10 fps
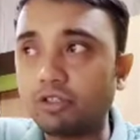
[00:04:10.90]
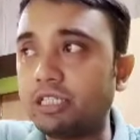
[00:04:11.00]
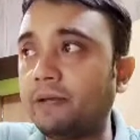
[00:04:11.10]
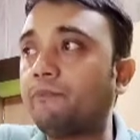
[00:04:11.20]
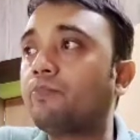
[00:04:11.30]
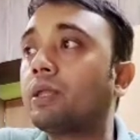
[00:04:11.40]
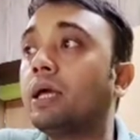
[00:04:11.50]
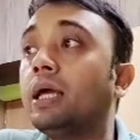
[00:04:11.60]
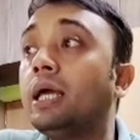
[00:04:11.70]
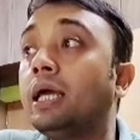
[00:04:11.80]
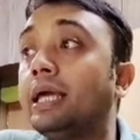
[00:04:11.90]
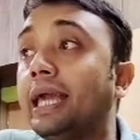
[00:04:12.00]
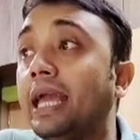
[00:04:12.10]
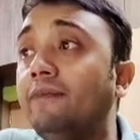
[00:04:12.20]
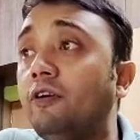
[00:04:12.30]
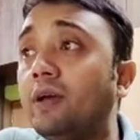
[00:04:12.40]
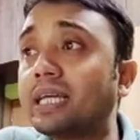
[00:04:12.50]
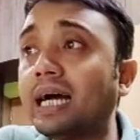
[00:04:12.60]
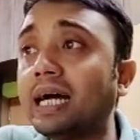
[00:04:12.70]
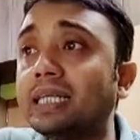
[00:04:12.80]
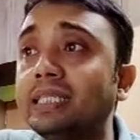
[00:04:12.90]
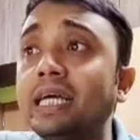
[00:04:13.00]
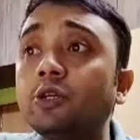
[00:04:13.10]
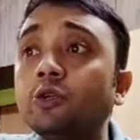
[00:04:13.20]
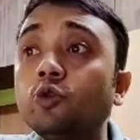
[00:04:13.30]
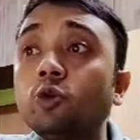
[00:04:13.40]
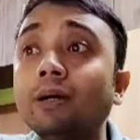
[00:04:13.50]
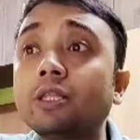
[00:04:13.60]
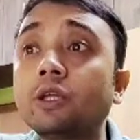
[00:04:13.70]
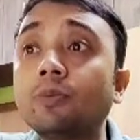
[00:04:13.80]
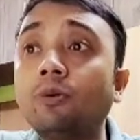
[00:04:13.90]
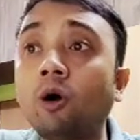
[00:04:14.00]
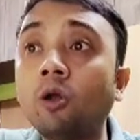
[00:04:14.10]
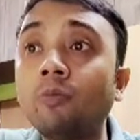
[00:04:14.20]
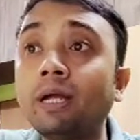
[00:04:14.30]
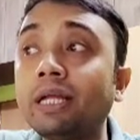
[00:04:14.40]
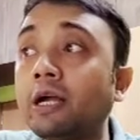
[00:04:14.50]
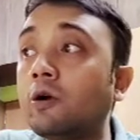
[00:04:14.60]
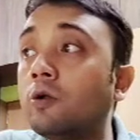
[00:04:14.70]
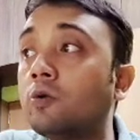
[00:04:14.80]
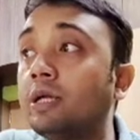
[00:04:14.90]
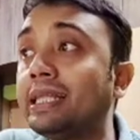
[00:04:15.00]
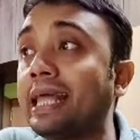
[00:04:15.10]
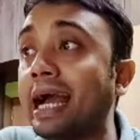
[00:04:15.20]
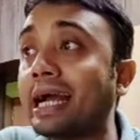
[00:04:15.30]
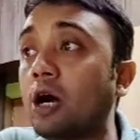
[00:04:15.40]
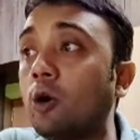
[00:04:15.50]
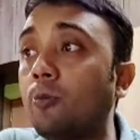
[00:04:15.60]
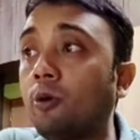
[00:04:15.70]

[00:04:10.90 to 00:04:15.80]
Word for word: কোশ্চেন এই ভিউয়ের সাহায্যে শুধুমাত্র ফর্মের রেকর্ডগুলিকে দেখা ও